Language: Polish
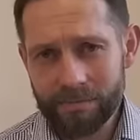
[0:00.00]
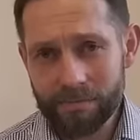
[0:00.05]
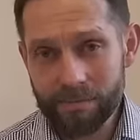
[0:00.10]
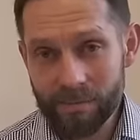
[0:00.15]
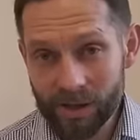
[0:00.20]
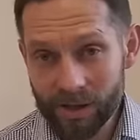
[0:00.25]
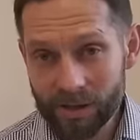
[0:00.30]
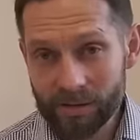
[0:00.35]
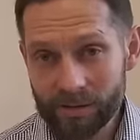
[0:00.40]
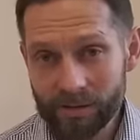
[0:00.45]

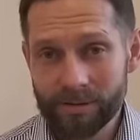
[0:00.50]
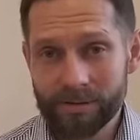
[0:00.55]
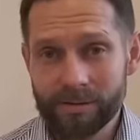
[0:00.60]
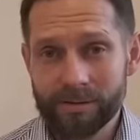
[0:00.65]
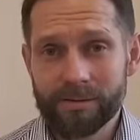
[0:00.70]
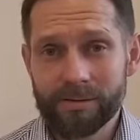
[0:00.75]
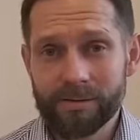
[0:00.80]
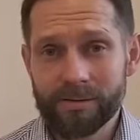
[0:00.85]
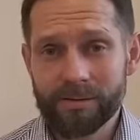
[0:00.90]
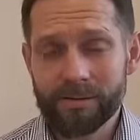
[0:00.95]
my
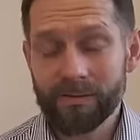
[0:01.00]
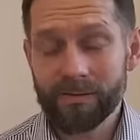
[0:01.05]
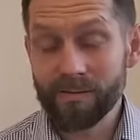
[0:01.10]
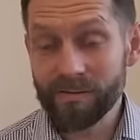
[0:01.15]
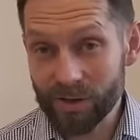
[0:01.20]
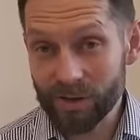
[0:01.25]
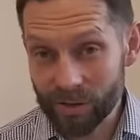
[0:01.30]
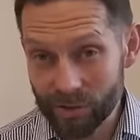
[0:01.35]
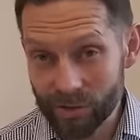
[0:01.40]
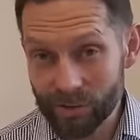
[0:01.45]

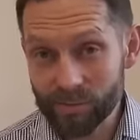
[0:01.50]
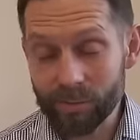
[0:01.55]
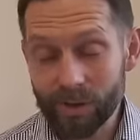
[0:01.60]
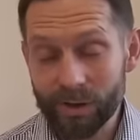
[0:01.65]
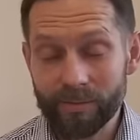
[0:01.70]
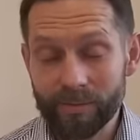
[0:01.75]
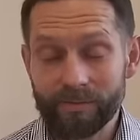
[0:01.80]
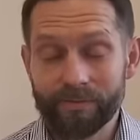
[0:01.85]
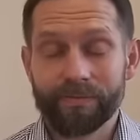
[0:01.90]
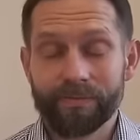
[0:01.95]

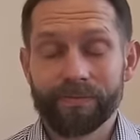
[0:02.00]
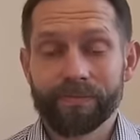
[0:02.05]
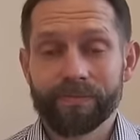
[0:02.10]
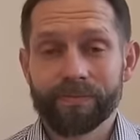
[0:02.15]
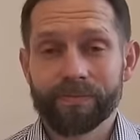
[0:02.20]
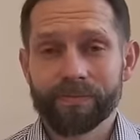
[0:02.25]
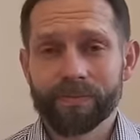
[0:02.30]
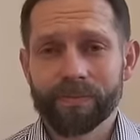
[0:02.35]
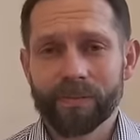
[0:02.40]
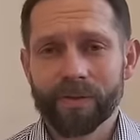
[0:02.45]
wierzymy,
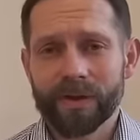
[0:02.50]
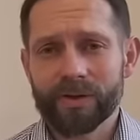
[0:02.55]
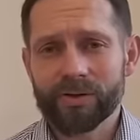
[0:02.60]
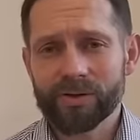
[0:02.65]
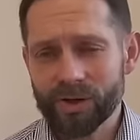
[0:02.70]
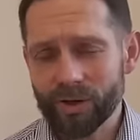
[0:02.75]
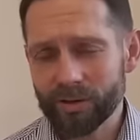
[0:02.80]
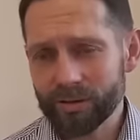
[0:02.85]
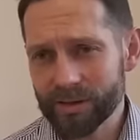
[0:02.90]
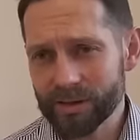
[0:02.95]

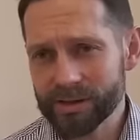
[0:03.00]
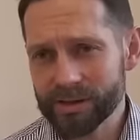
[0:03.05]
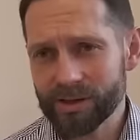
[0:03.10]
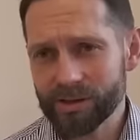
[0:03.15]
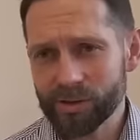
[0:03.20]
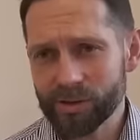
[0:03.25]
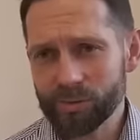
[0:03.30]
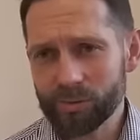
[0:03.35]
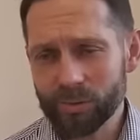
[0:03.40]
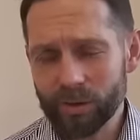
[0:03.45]
że On jest
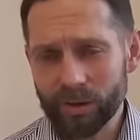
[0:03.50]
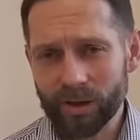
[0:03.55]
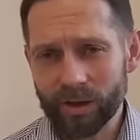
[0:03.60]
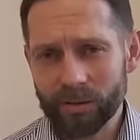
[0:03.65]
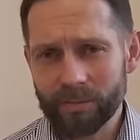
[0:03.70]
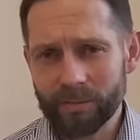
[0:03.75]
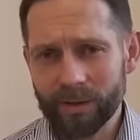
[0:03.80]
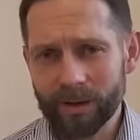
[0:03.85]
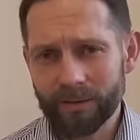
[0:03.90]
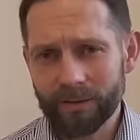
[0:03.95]
naszym
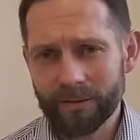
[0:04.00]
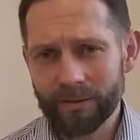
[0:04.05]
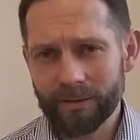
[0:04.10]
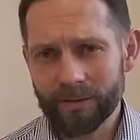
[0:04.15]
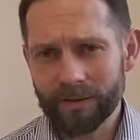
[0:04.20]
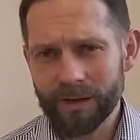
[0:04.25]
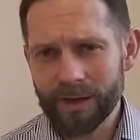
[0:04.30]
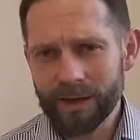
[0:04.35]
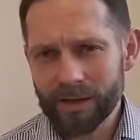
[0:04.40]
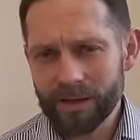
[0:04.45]
Bogiem.
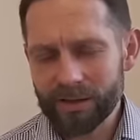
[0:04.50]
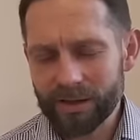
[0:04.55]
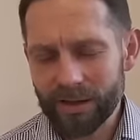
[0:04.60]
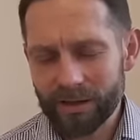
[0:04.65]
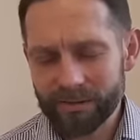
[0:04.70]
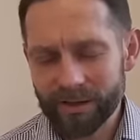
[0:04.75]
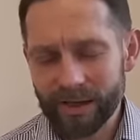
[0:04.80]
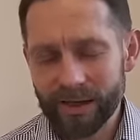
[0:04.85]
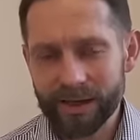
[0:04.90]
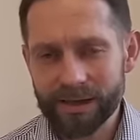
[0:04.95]
I
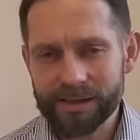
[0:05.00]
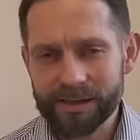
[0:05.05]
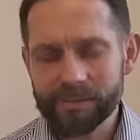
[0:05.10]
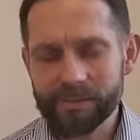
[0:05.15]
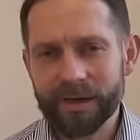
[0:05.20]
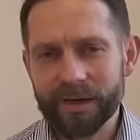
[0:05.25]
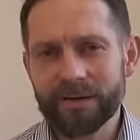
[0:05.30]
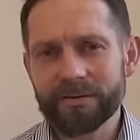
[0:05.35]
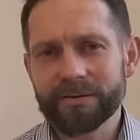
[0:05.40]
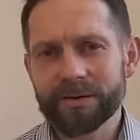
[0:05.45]
ta wiara
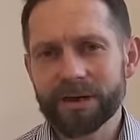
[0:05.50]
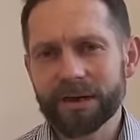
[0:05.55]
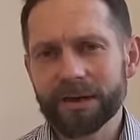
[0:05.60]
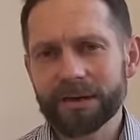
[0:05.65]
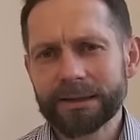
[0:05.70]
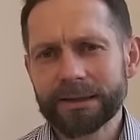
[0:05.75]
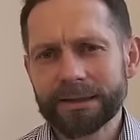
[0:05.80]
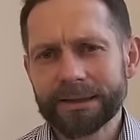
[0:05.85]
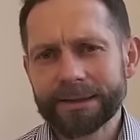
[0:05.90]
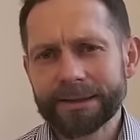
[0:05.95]

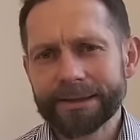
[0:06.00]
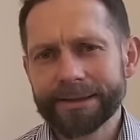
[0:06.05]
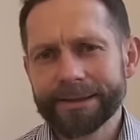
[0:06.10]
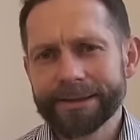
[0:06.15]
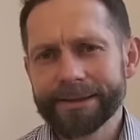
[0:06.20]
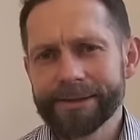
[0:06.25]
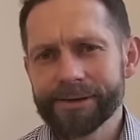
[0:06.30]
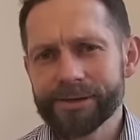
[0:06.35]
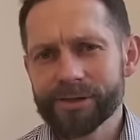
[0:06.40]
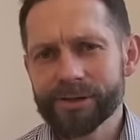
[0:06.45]
sprawia,
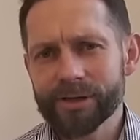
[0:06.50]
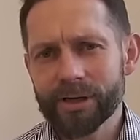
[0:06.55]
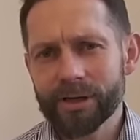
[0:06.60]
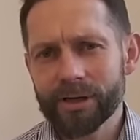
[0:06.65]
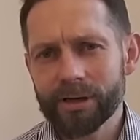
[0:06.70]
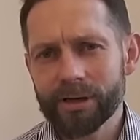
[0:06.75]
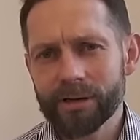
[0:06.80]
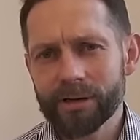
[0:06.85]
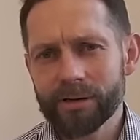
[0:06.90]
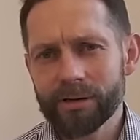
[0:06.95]

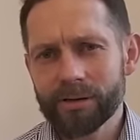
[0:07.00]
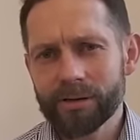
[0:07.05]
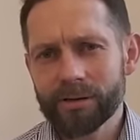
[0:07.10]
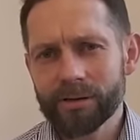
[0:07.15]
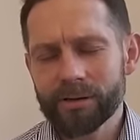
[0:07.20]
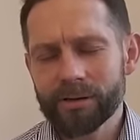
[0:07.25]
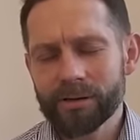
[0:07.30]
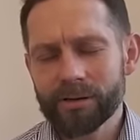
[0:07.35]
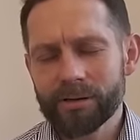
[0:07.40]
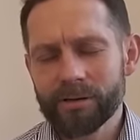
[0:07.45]
że
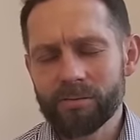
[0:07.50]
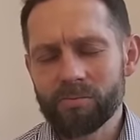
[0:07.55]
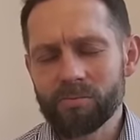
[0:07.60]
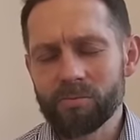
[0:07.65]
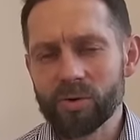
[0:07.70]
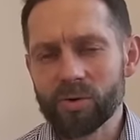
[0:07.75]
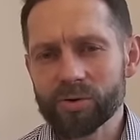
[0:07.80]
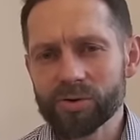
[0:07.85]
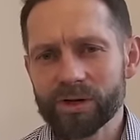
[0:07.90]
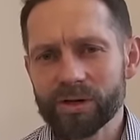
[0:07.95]

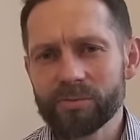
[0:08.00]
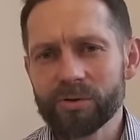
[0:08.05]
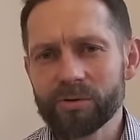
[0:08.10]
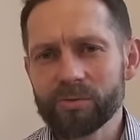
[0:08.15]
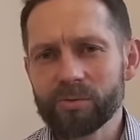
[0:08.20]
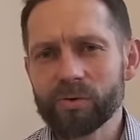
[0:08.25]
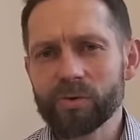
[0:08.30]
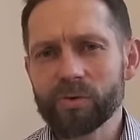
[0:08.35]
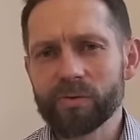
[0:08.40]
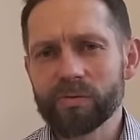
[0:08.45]
możemy
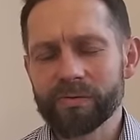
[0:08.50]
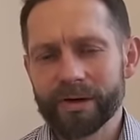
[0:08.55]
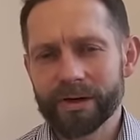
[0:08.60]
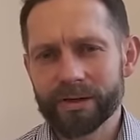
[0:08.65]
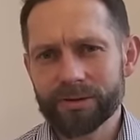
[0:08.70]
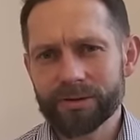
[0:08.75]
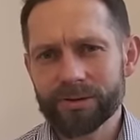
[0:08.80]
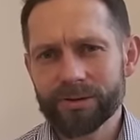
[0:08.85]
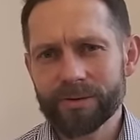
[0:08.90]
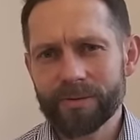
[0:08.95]
Mu
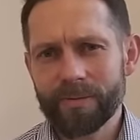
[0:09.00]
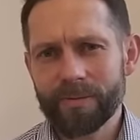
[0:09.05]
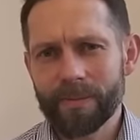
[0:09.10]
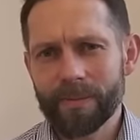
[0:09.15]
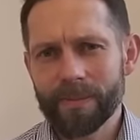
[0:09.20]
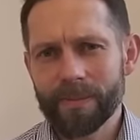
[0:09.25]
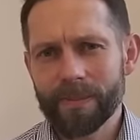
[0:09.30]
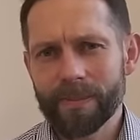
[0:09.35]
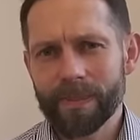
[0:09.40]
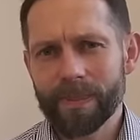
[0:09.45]
ufać.
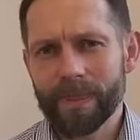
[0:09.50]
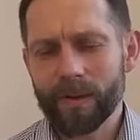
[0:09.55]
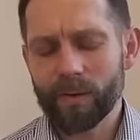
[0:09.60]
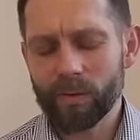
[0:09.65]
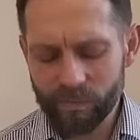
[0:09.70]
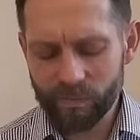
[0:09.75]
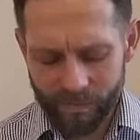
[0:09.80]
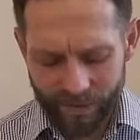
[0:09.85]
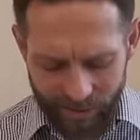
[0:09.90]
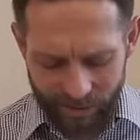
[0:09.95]

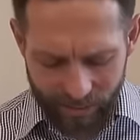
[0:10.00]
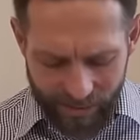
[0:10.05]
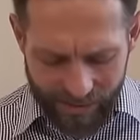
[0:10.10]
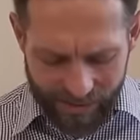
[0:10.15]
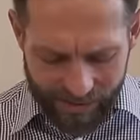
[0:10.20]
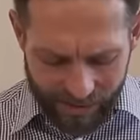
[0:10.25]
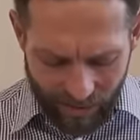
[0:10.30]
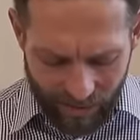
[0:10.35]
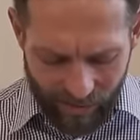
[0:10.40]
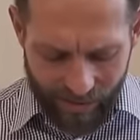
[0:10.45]
Ufać
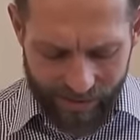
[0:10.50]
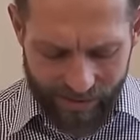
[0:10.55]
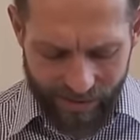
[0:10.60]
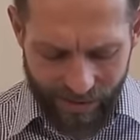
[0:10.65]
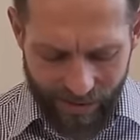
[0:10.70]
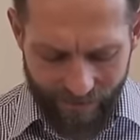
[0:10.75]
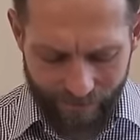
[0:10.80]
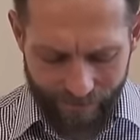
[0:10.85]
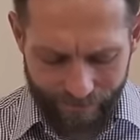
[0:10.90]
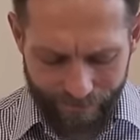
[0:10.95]
bez
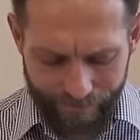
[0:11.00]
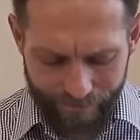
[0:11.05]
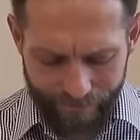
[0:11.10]
końca.